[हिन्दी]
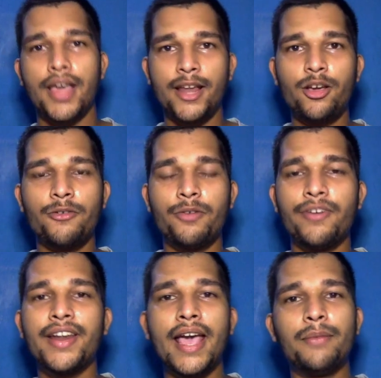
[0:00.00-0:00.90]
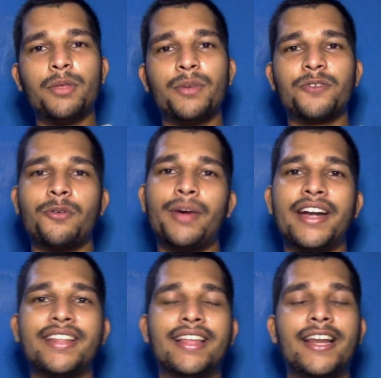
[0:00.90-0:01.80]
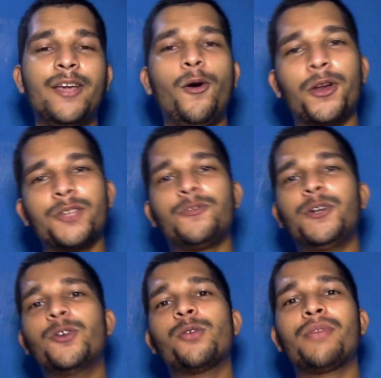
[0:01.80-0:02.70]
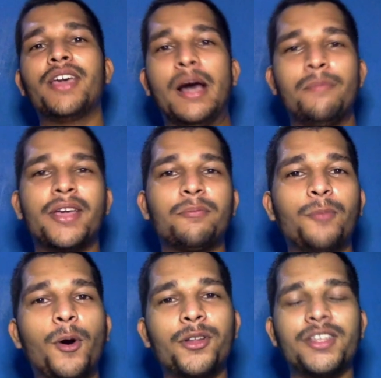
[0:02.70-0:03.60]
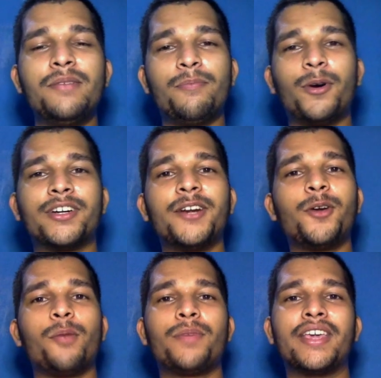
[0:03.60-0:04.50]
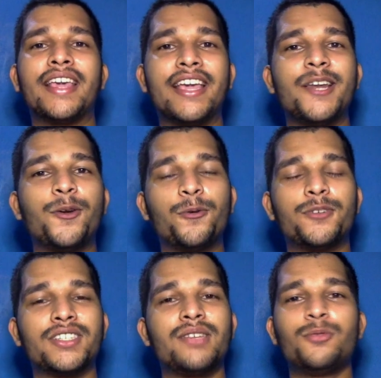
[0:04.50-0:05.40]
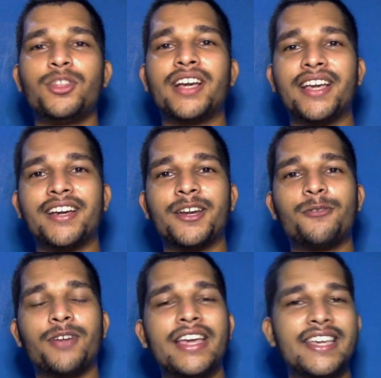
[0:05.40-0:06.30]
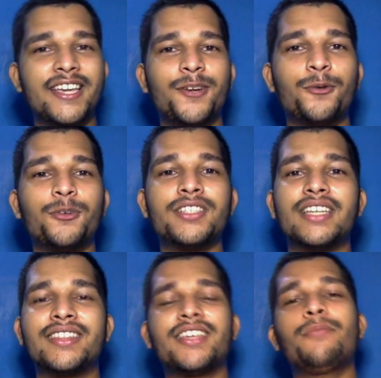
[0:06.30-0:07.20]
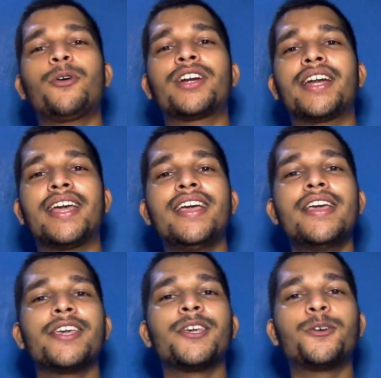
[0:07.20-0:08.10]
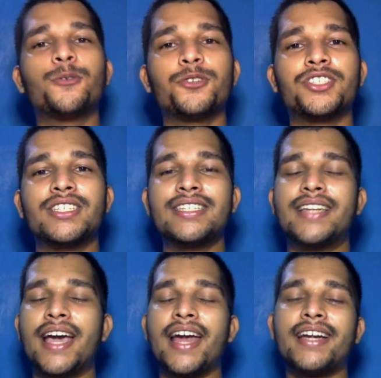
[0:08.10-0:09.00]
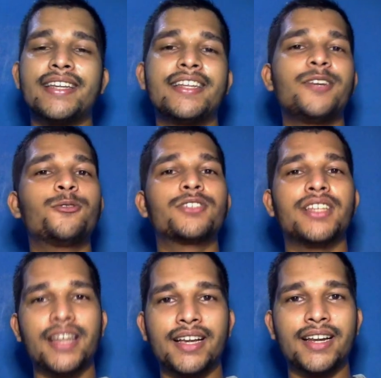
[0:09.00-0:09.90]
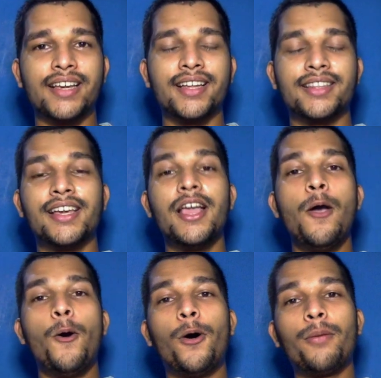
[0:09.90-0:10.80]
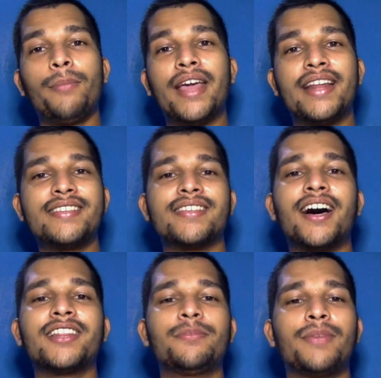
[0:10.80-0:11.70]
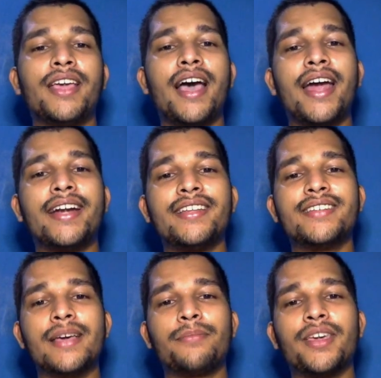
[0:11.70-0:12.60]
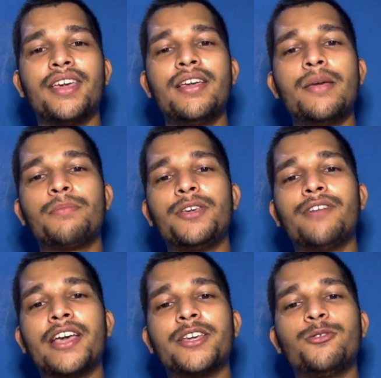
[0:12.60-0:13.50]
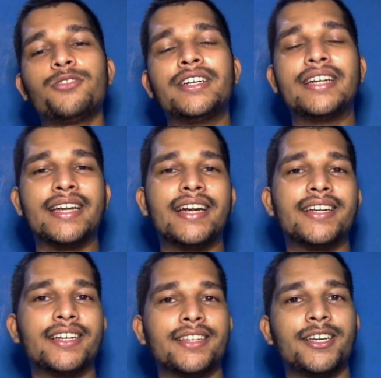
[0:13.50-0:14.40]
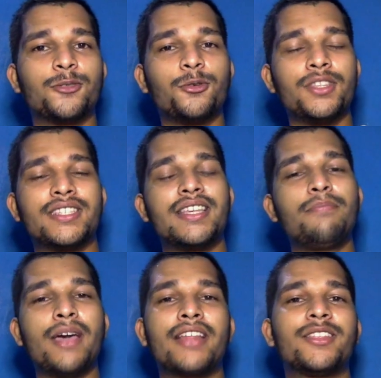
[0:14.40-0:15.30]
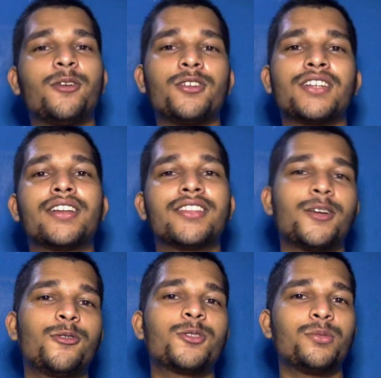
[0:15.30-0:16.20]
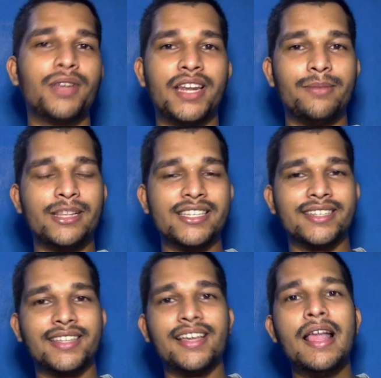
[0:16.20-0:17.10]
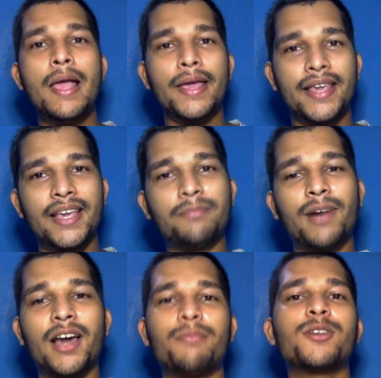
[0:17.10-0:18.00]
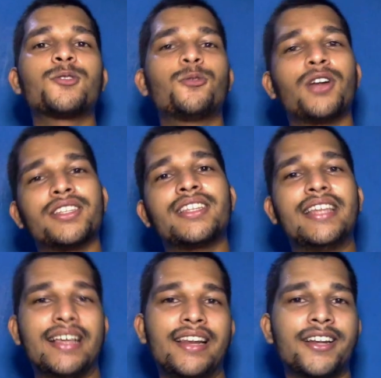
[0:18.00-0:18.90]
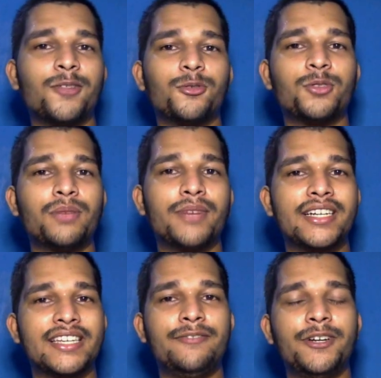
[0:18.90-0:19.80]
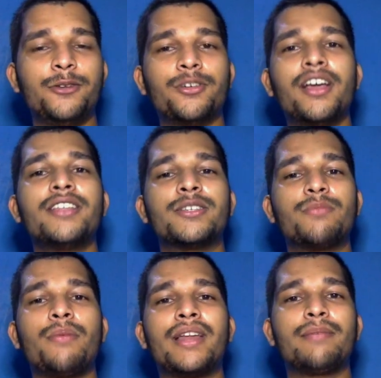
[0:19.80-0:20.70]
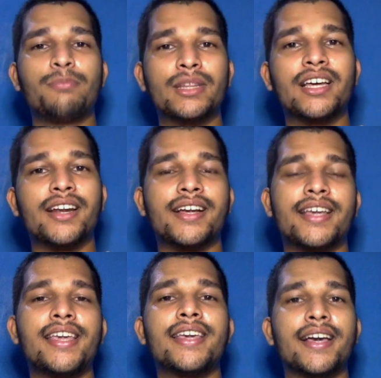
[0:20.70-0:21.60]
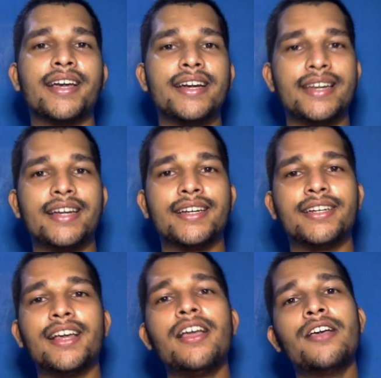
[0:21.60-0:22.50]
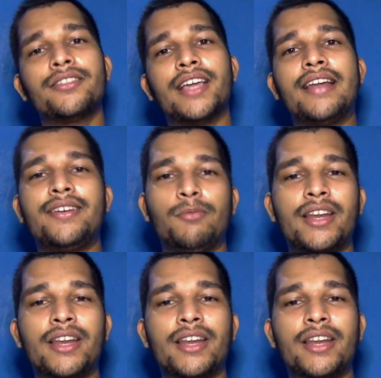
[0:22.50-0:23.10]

हेलो एवरीवन आई एम दिपेश फ्रॉम आईडी दिल्ली और इस वीडियो में हम एक बहुत ही इंपॉर्टेंट टॉपिक के नोट्स की मुंह दिखाई कर रहे होंगे ये नोट्स इतने इंपॉर्टेंट है कि क्वेश्चंस डायरेक्ट इन्हीं नोट से निकल के आते हैं और मैंने साथ में आईआईटी जैम के वाई क्यूज इंटीग्रेट कर दिए हैं तो इससे बेहतर और शानदार नोट्स तुम्हें नहीं मिल सकते एक बार बस थोड़ा सा देख लेना दो तीन मिनट की वीडियो है जिसमें मैंने बता रखा है कि क्या क्या इंटीग्रेटेड है देन